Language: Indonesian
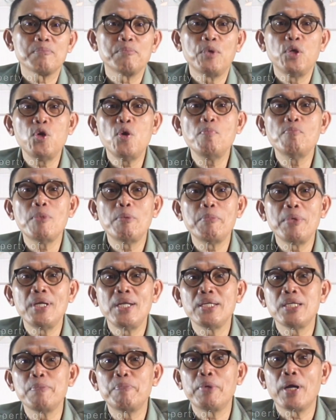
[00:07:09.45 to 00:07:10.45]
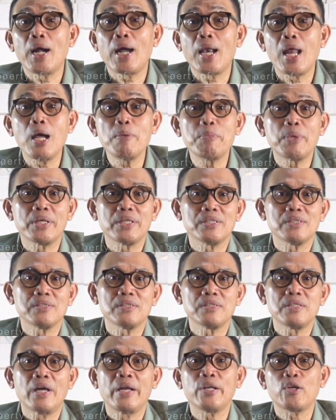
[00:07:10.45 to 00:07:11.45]
belum memiliki pengalaman
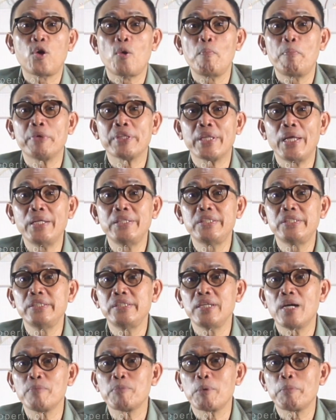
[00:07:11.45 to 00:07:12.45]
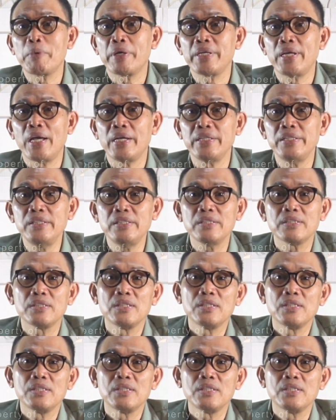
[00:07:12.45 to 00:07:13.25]
dan kompetensi yang memadai